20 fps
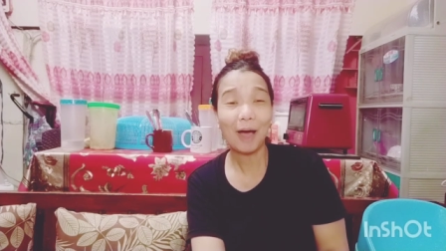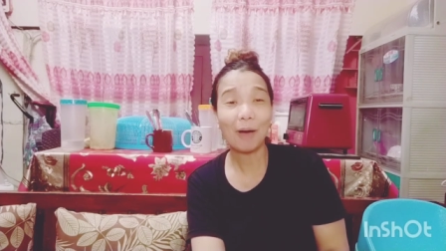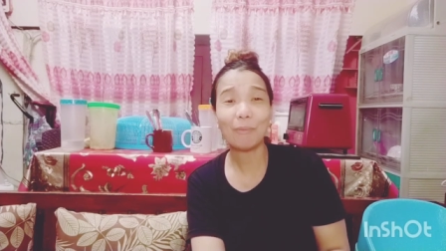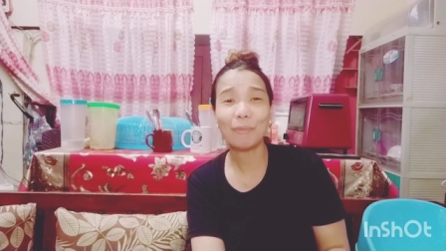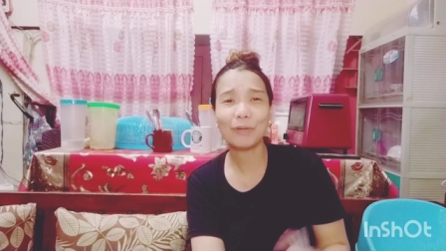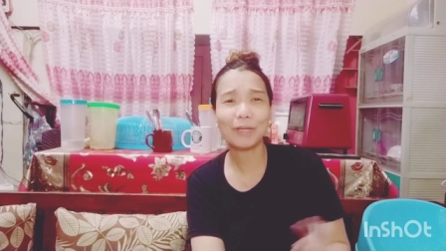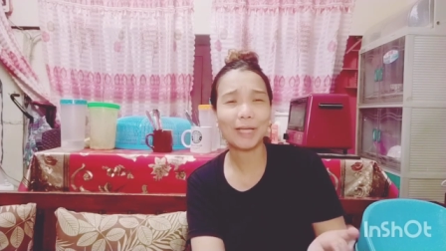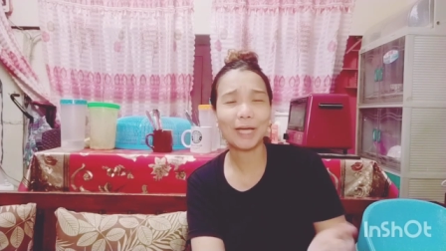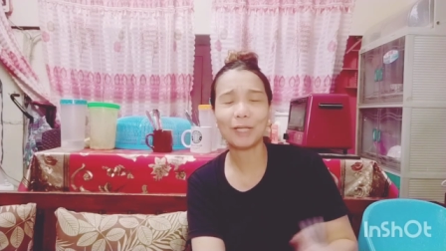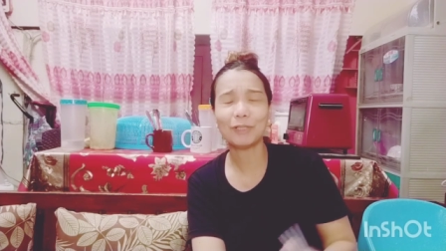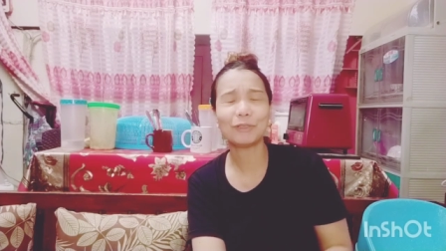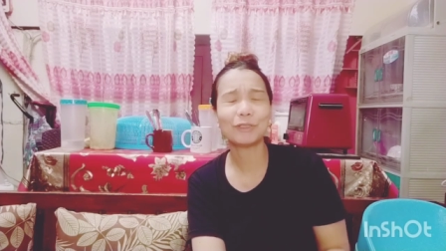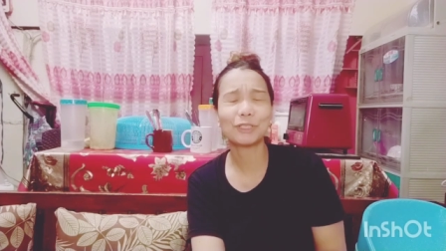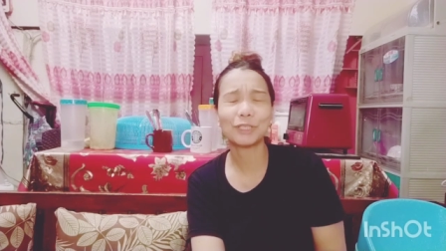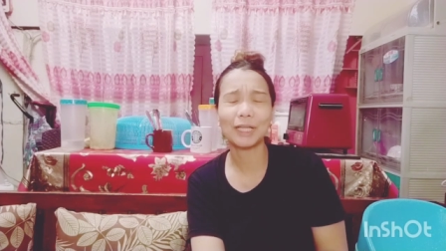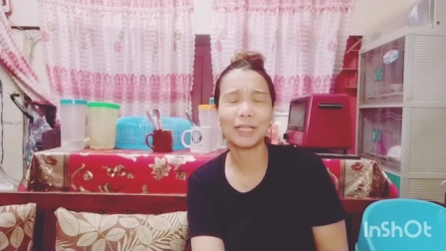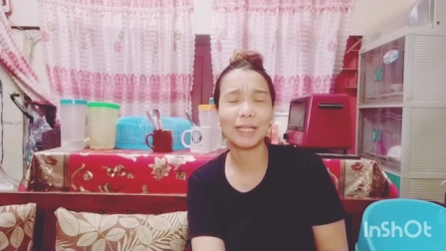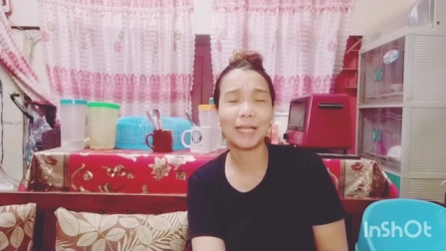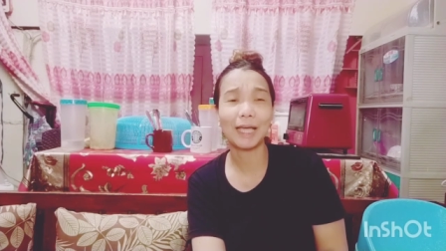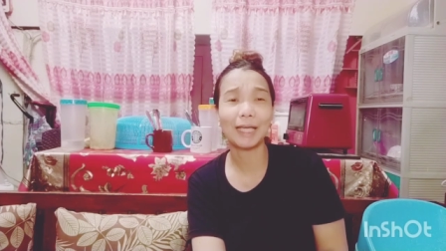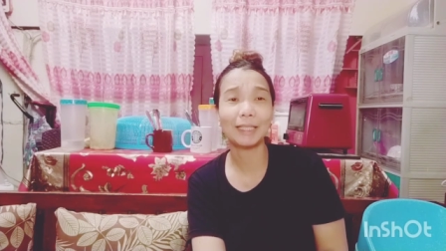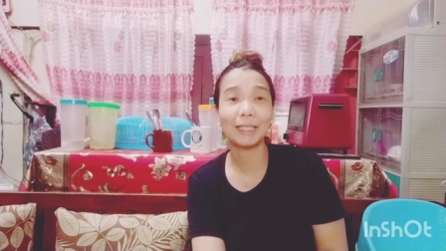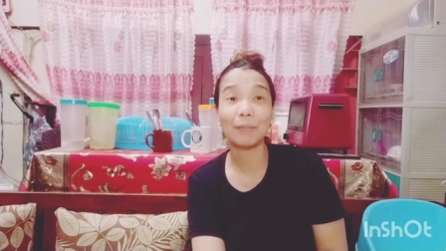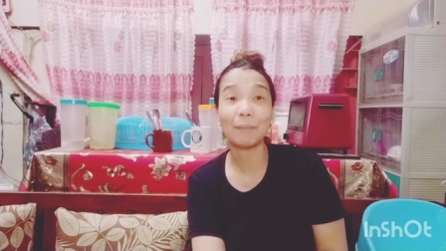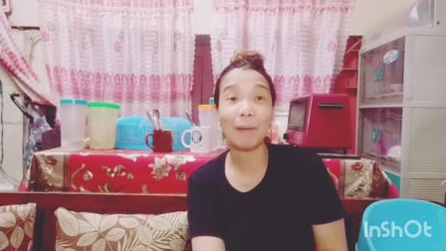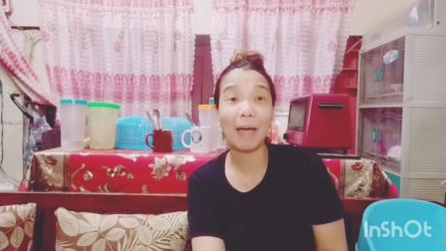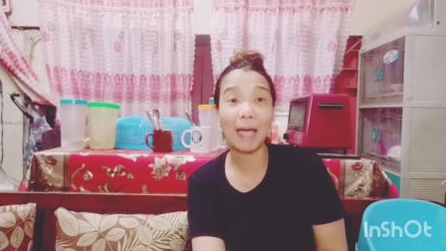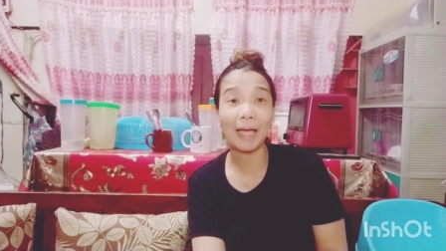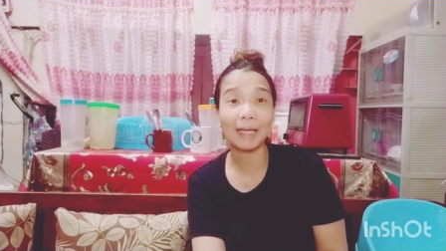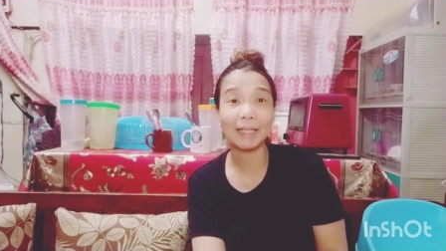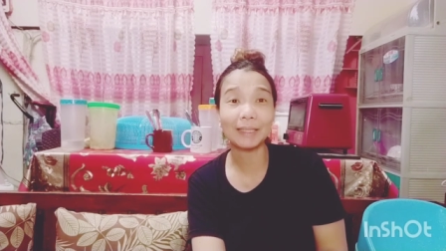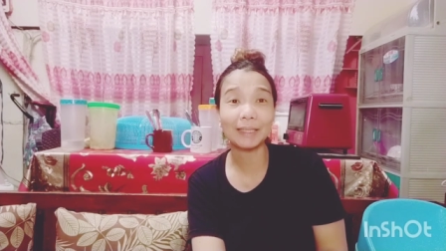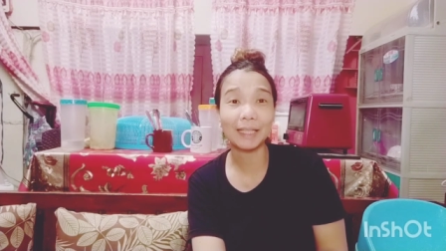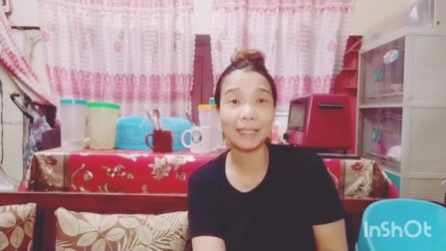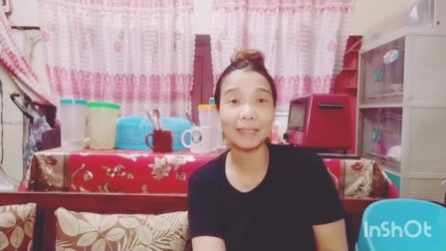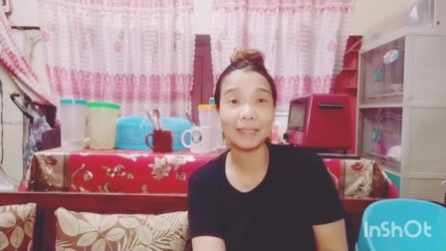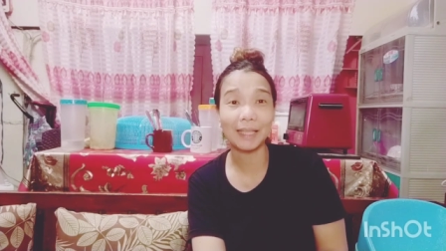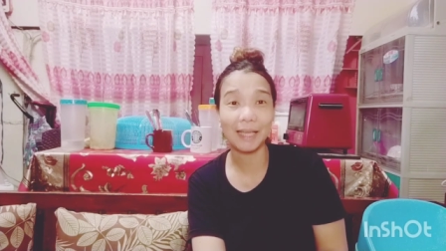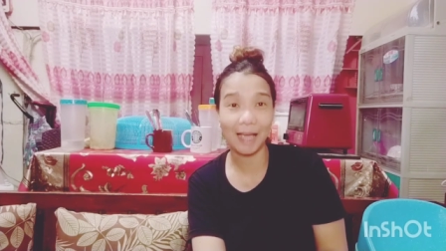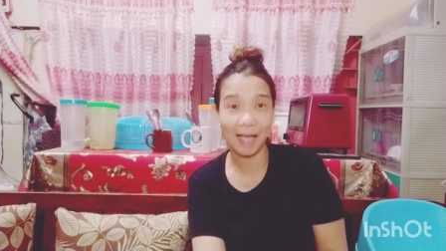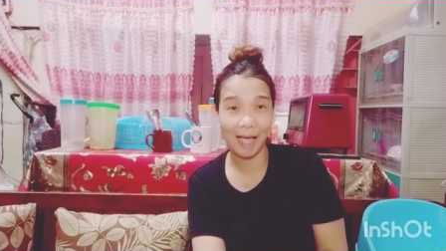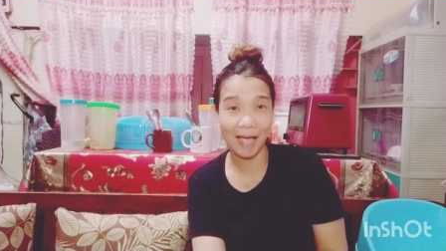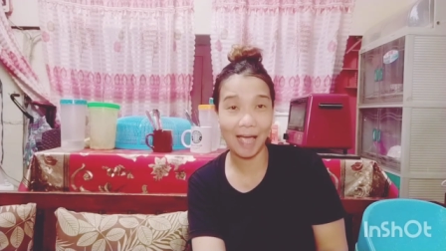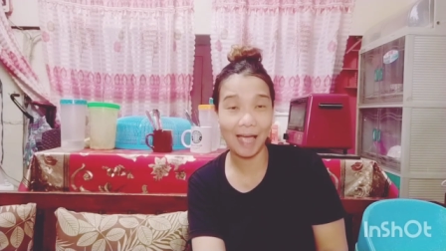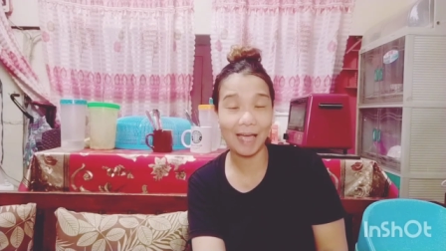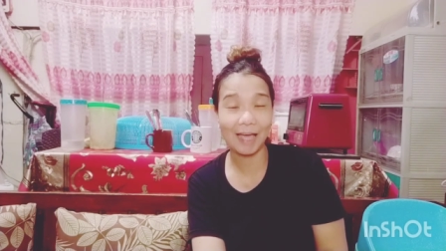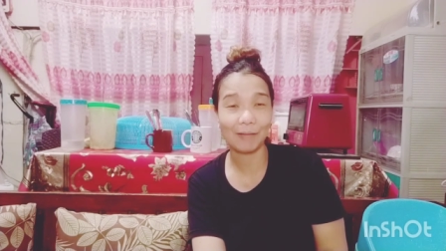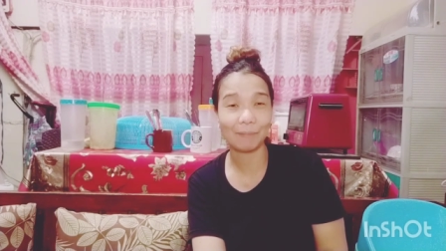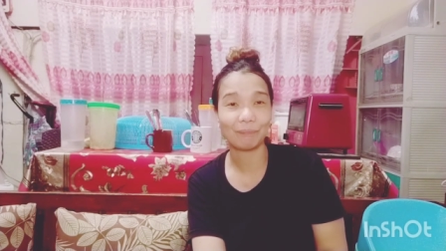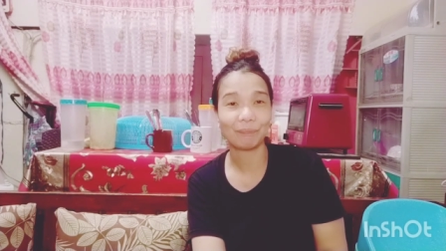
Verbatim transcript: amoy ano siya na hindi maintindihan.